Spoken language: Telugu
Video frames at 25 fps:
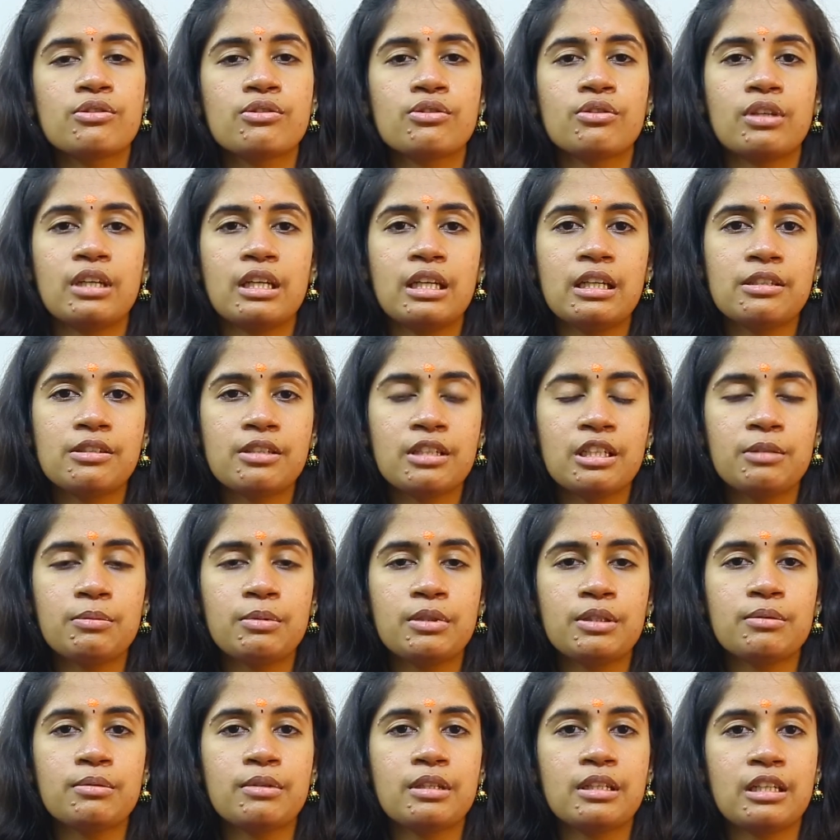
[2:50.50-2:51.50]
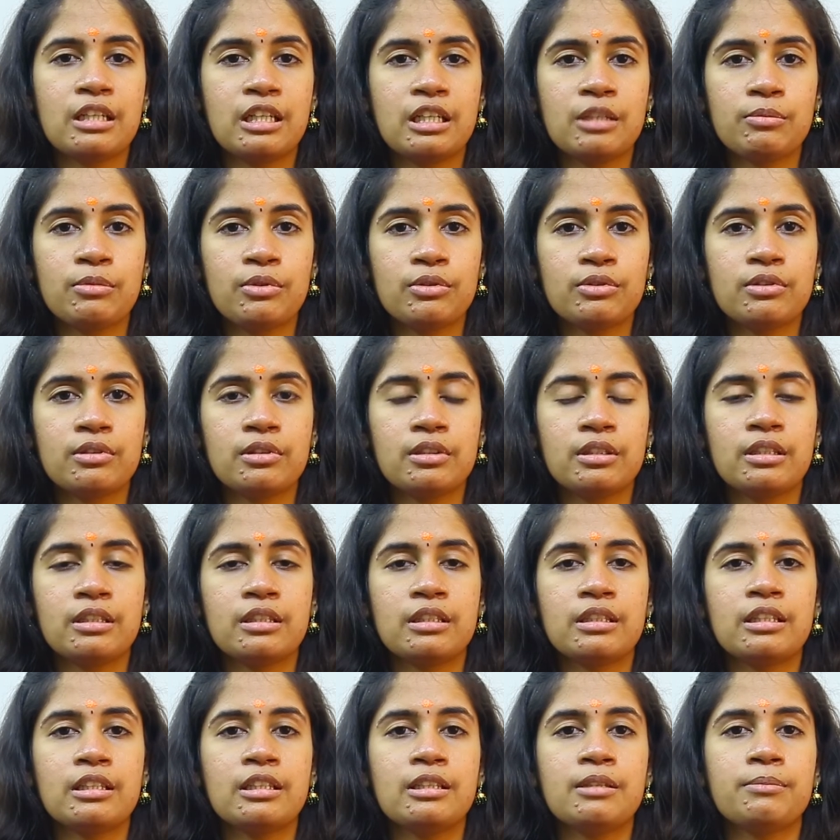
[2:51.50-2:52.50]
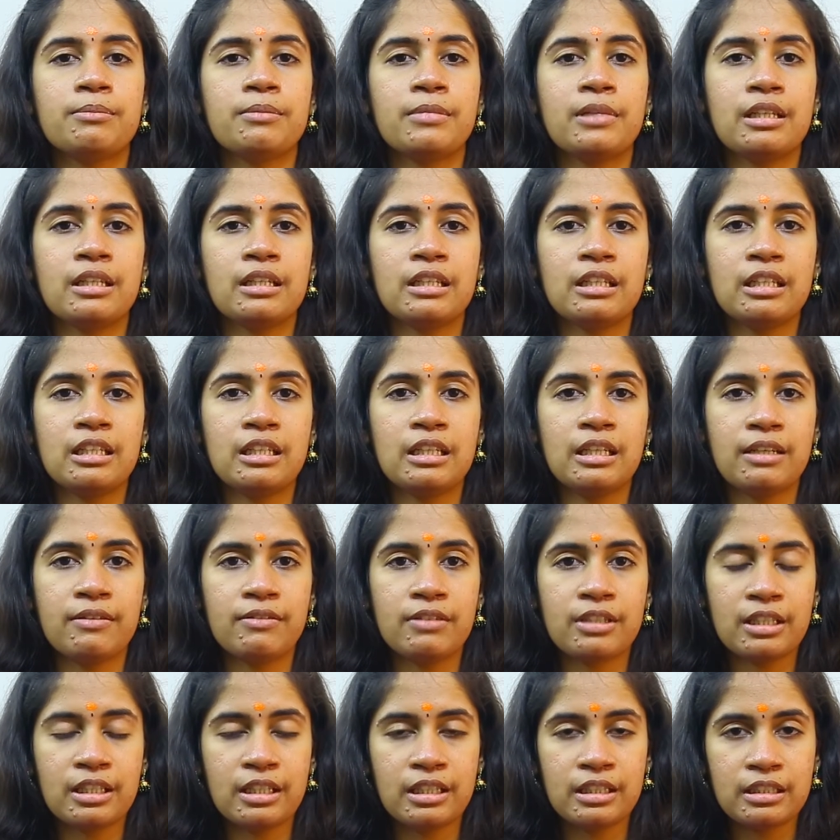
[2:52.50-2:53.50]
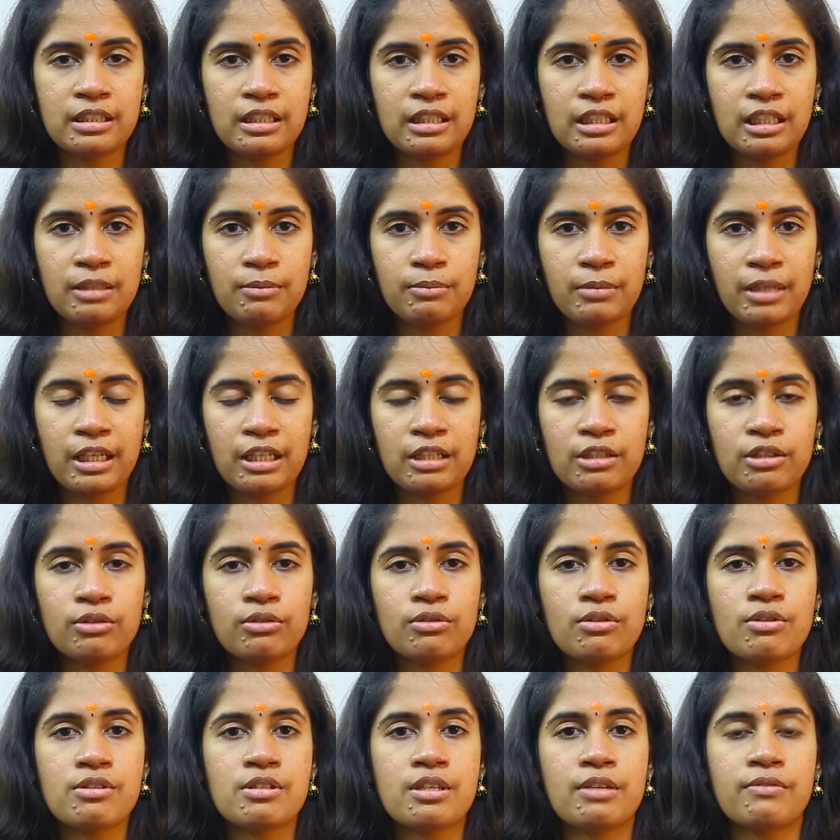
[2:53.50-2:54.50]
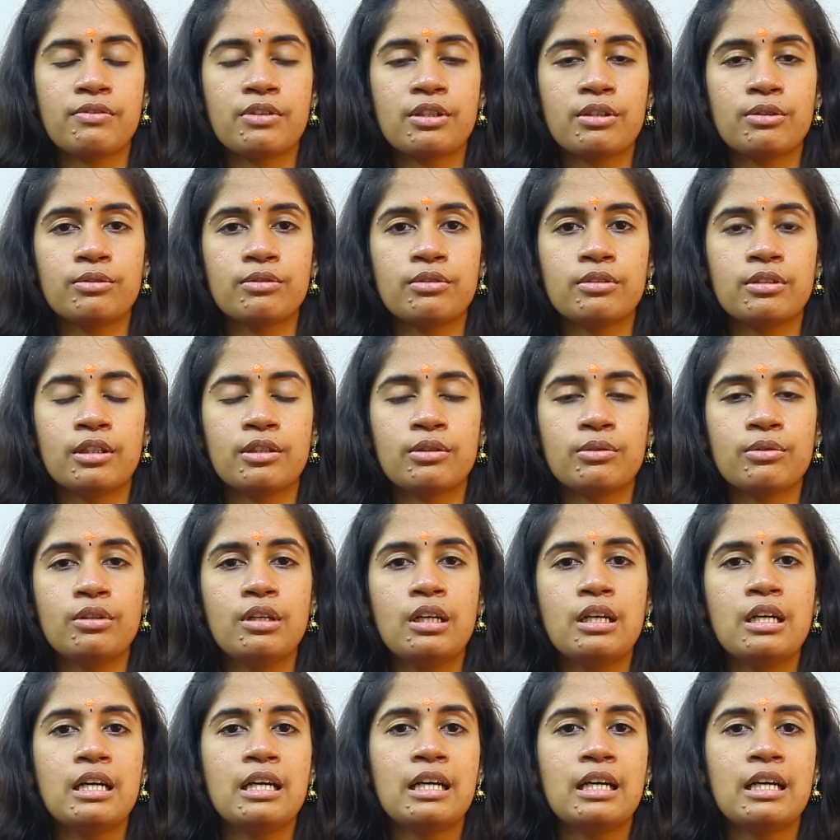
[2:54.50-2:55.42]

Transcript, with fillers: సో ఈ ట్రీట్మెంట్ ద్వారా ఏమవుతుందంటే మనకి ఎవరికైతే ఈ మైగ్రేన్తో సఫర్ అవుతున్నారో